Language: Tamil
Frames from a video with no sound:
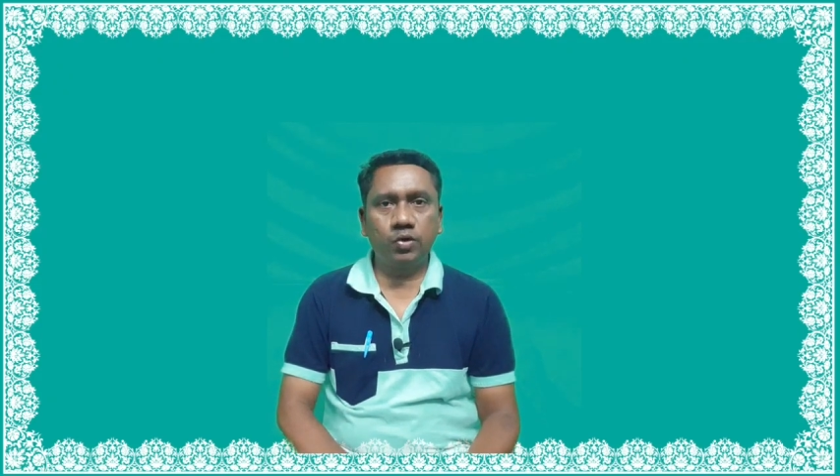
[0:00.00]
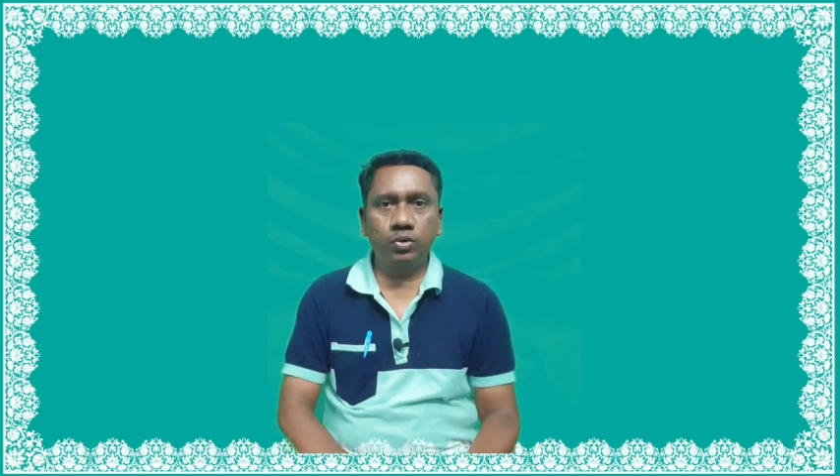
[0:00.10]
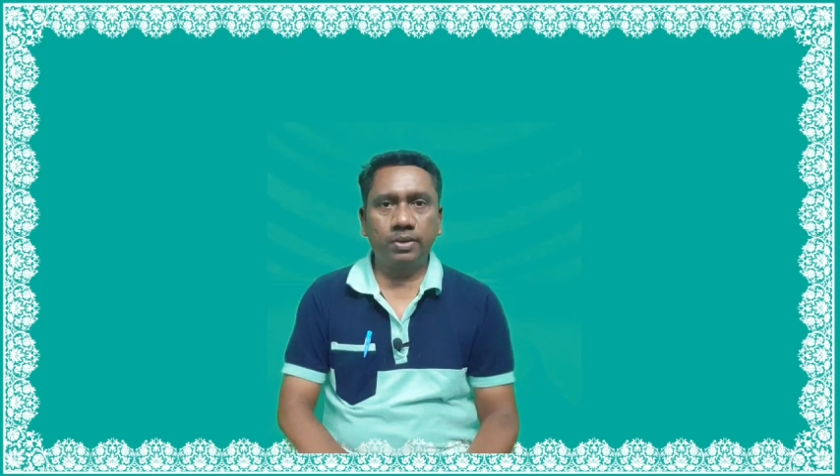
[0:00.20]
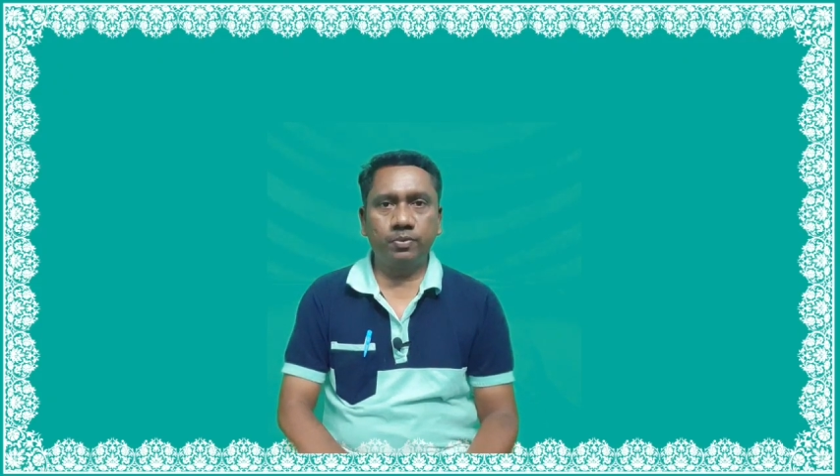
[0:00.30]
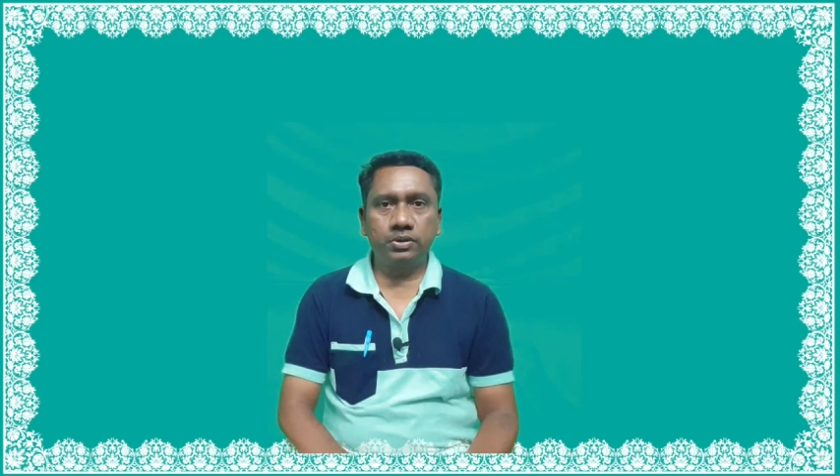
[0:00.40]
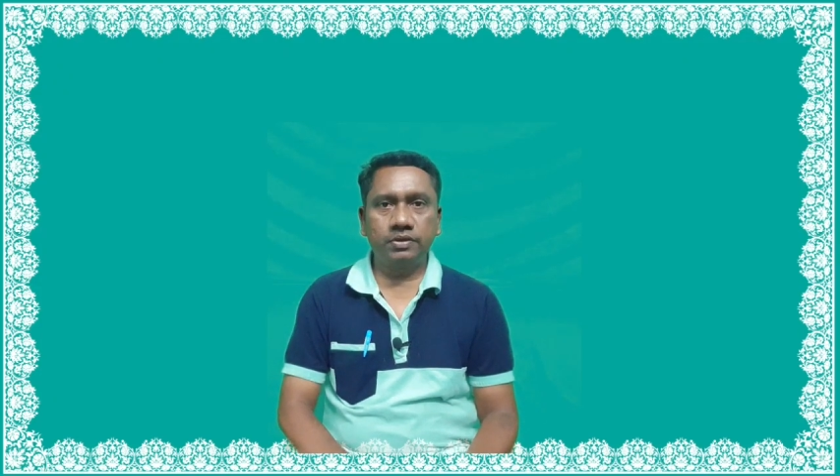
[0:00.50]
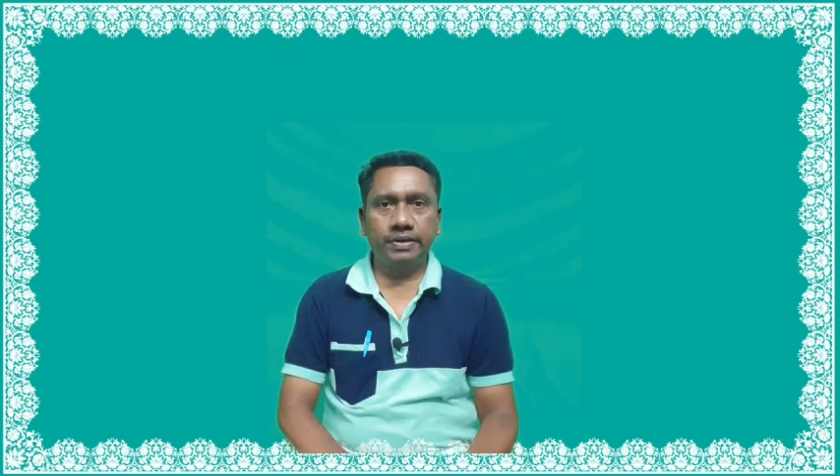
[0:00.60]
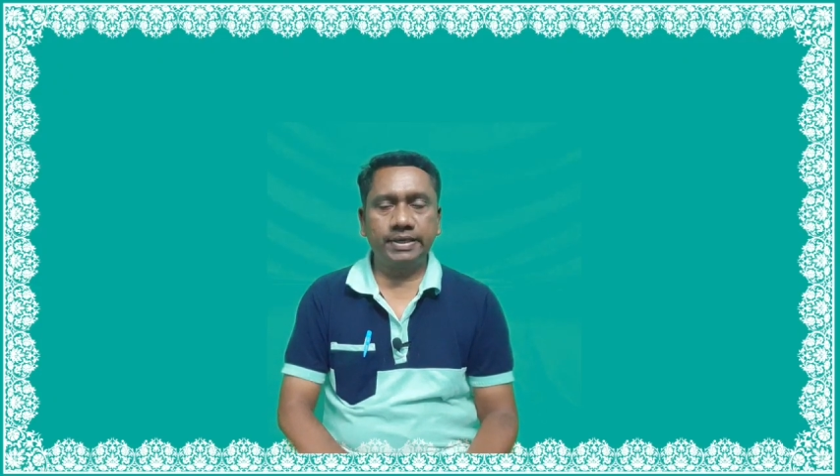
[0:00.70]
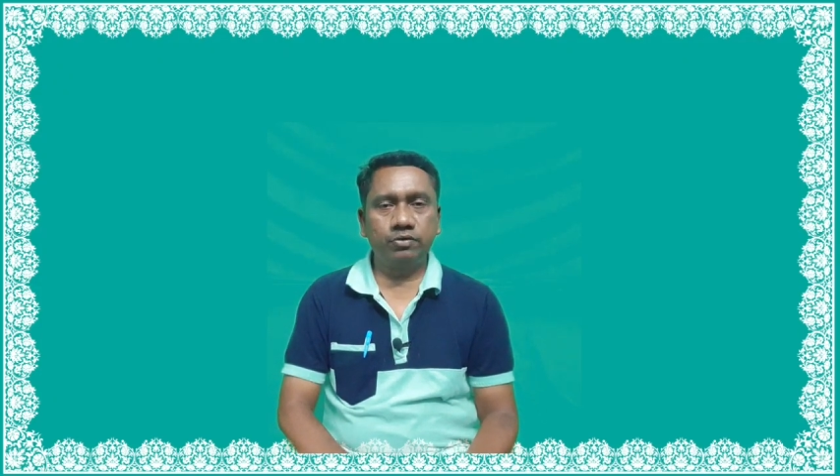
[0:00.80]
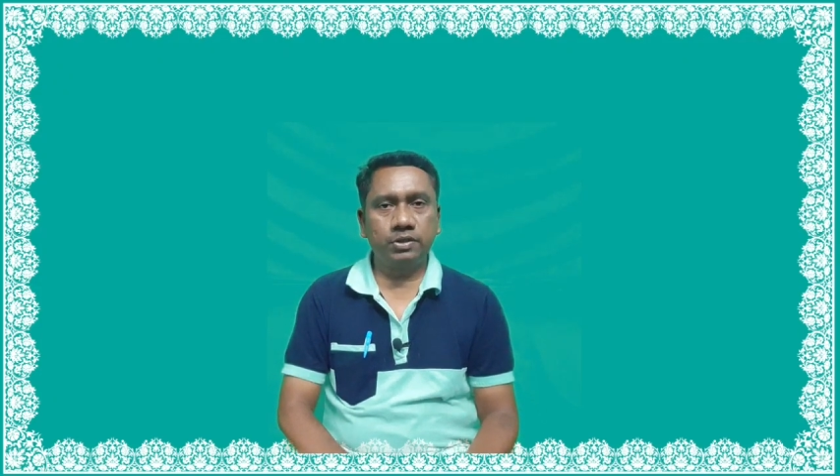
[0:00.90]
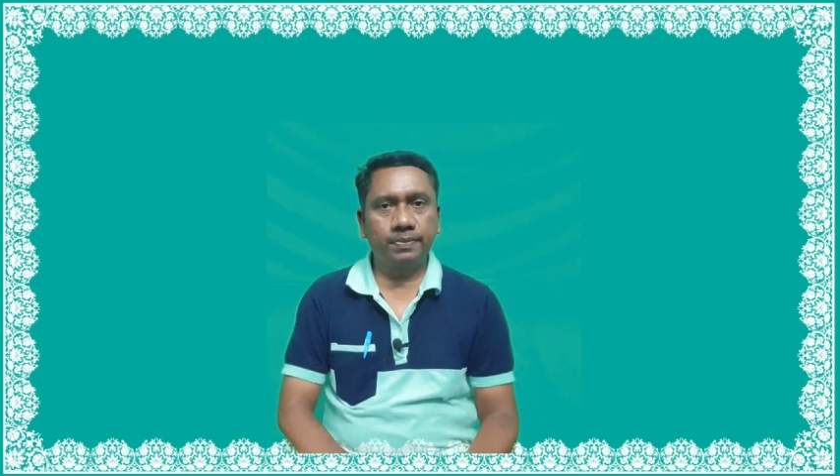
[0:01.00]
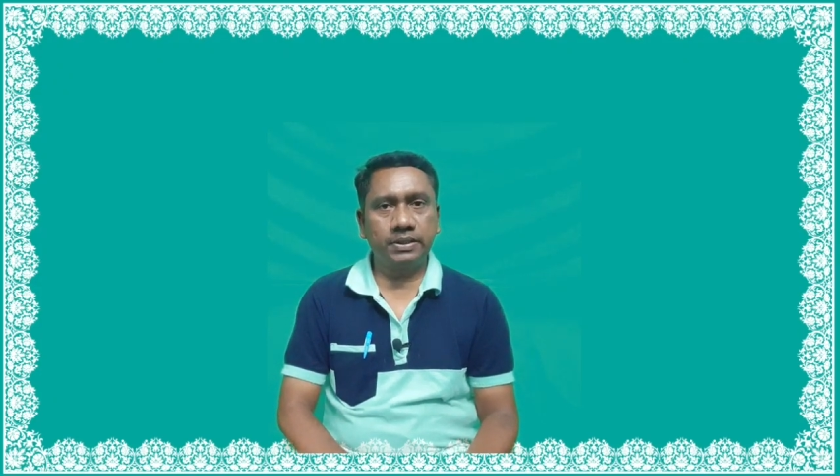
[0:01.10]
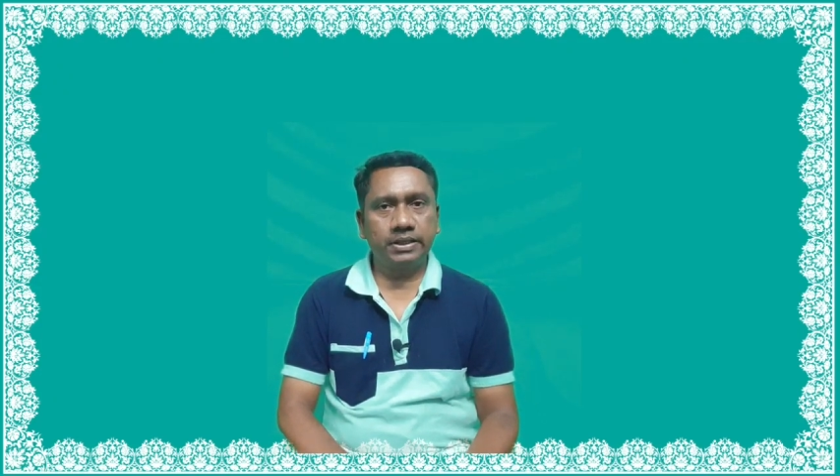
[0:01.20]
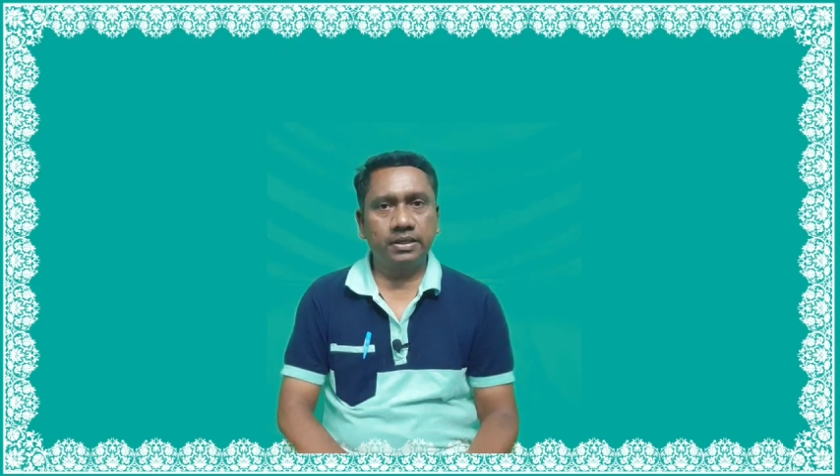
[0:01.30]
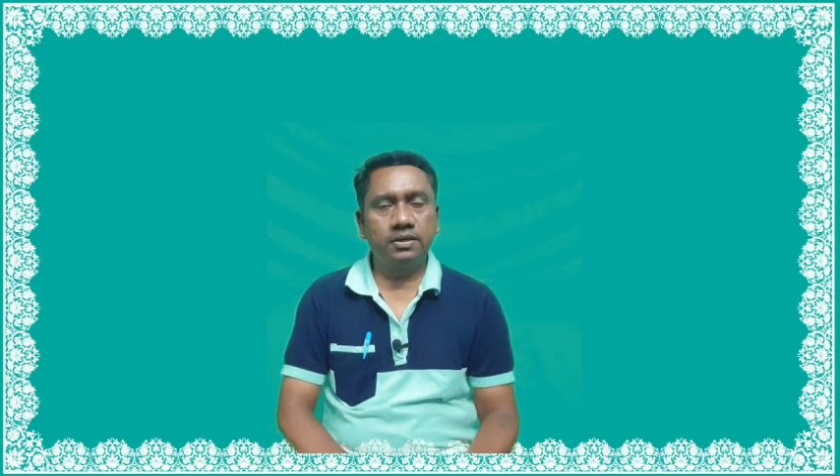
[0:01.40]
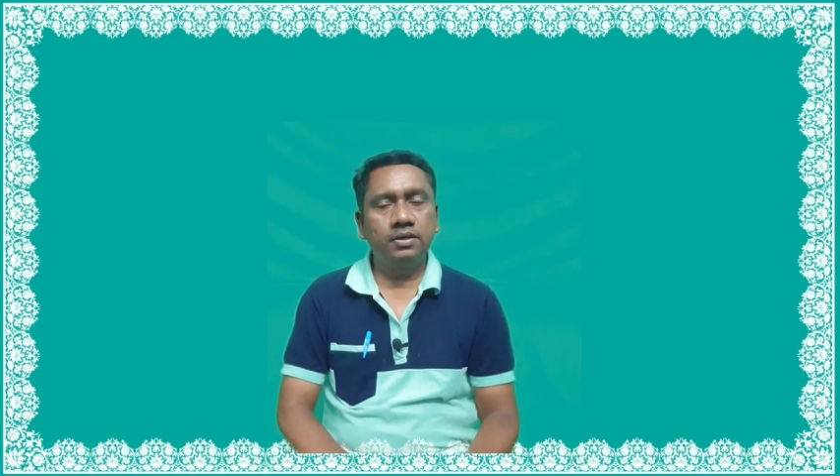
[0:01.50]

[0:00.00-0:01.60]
ரவுண்டில் பொறுத்த வரைக்கும் வந்து பார்த்தீங்கன்னா